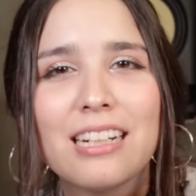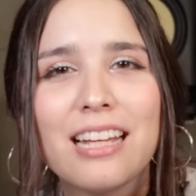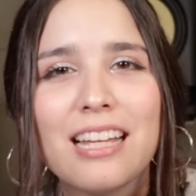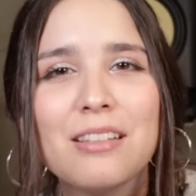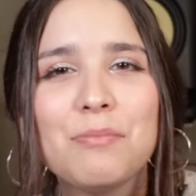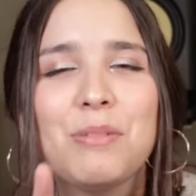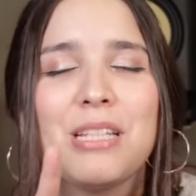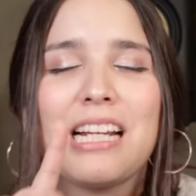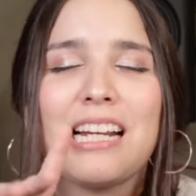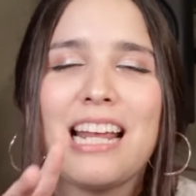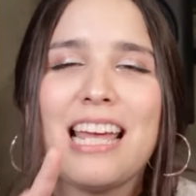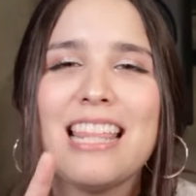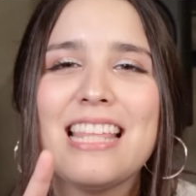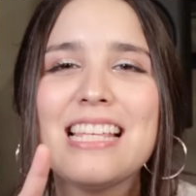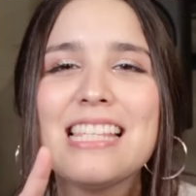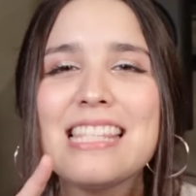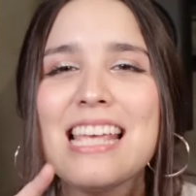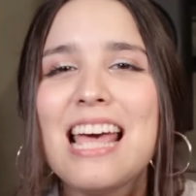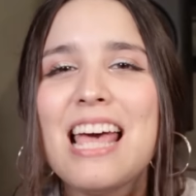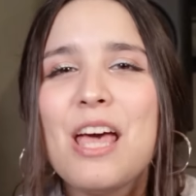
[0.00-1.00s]
en, mis
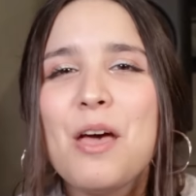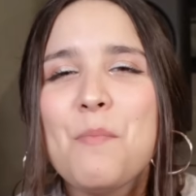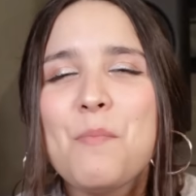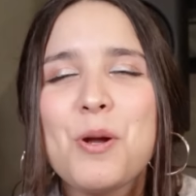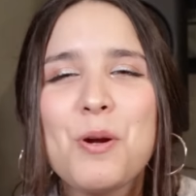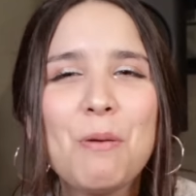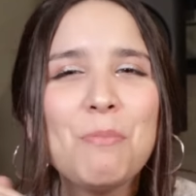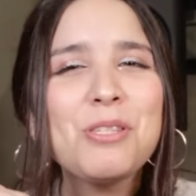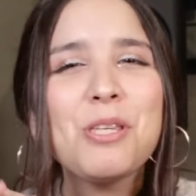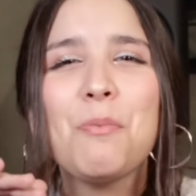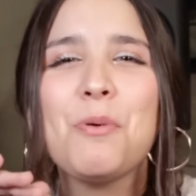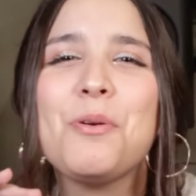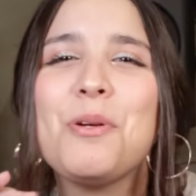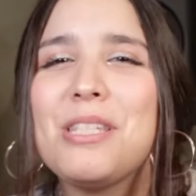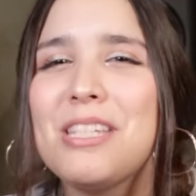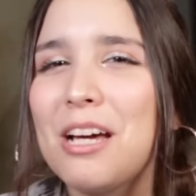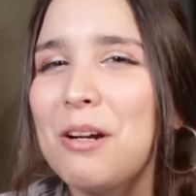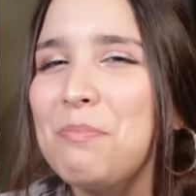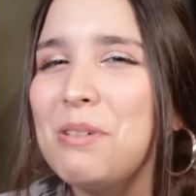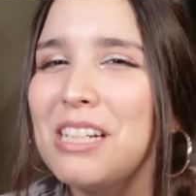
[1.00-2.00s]
redes, pero vamos a
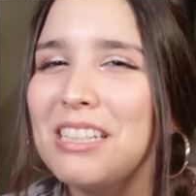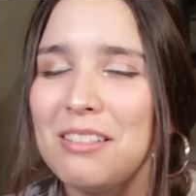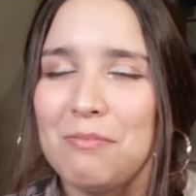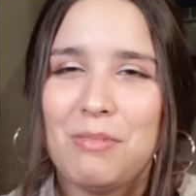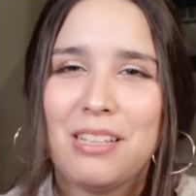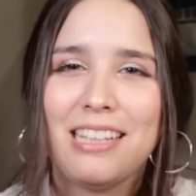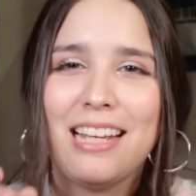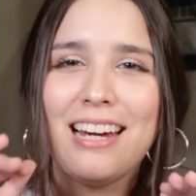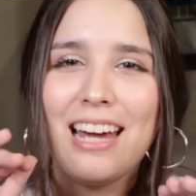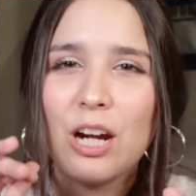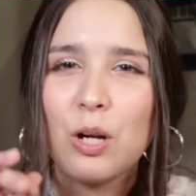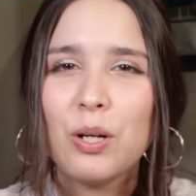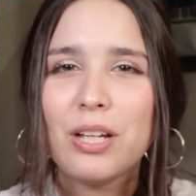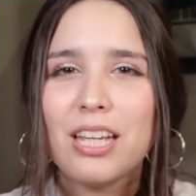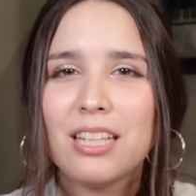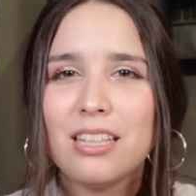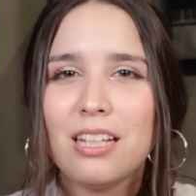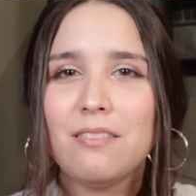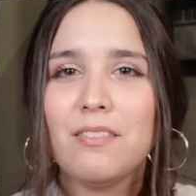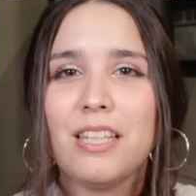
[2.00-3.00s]
aprovechar para también dejarlo
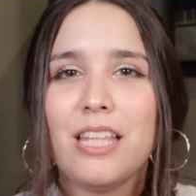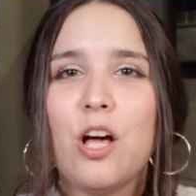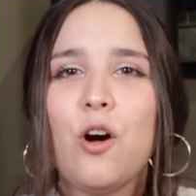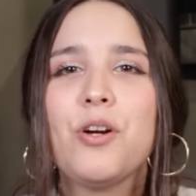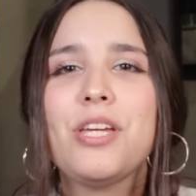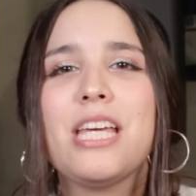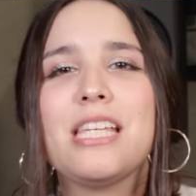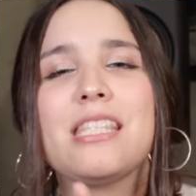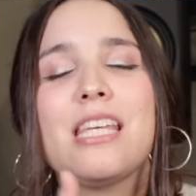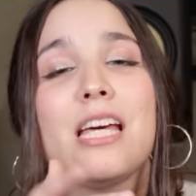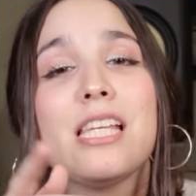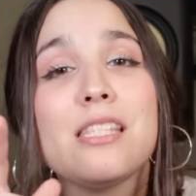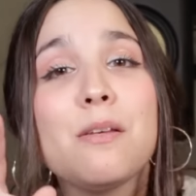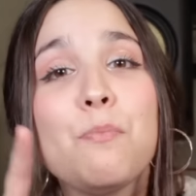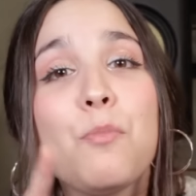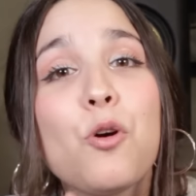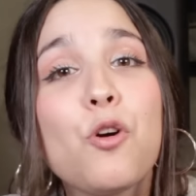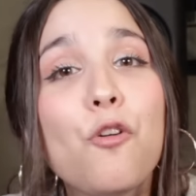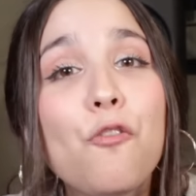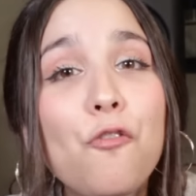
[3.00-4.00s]
aquí en el video, y es que hace
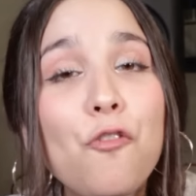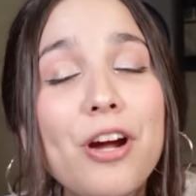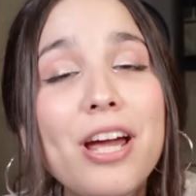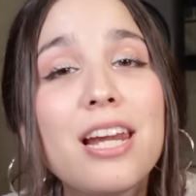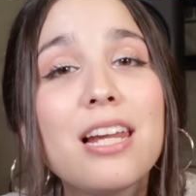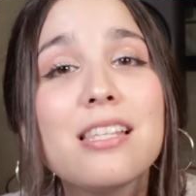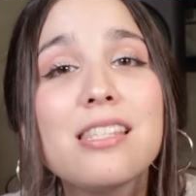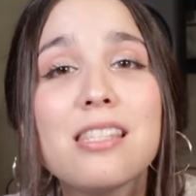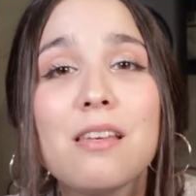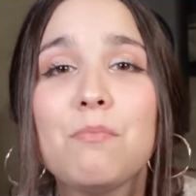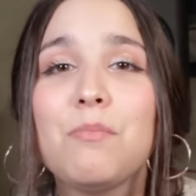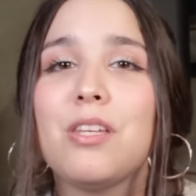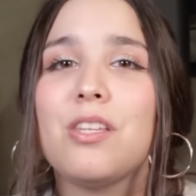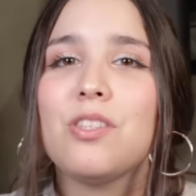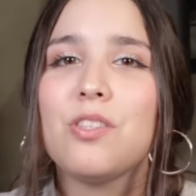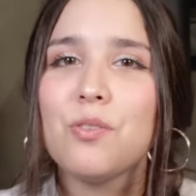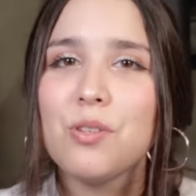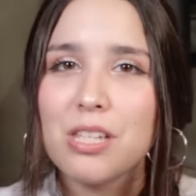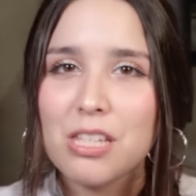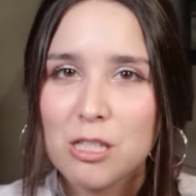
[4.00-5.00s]
poco fue el
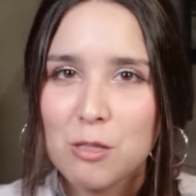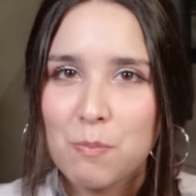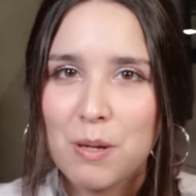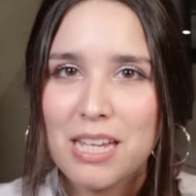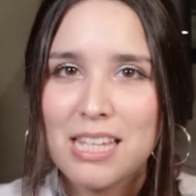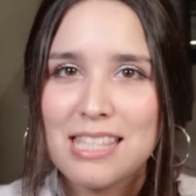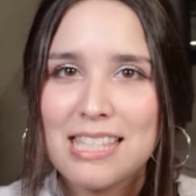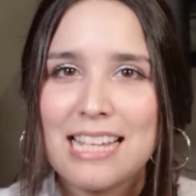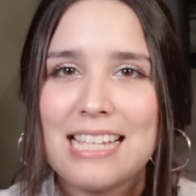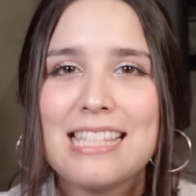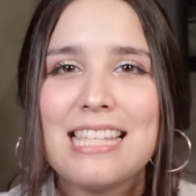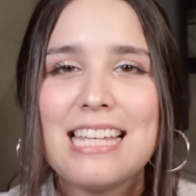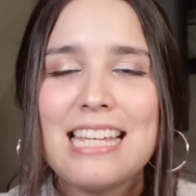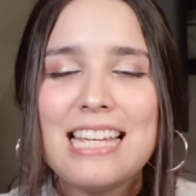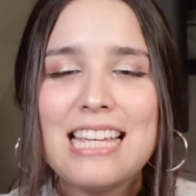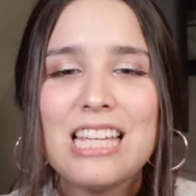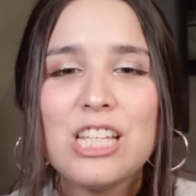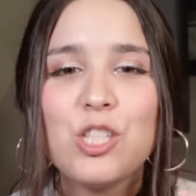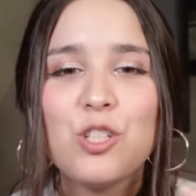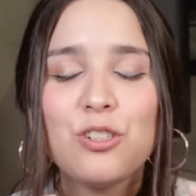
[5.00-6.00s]
lanzamiento de SpaceX
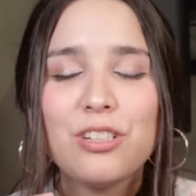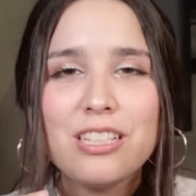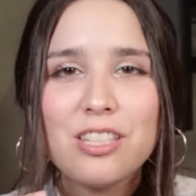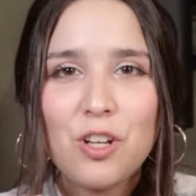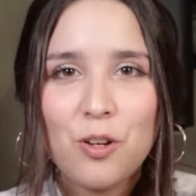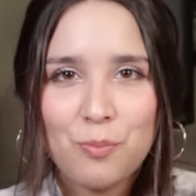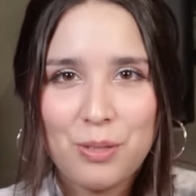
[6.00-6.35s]
y yo les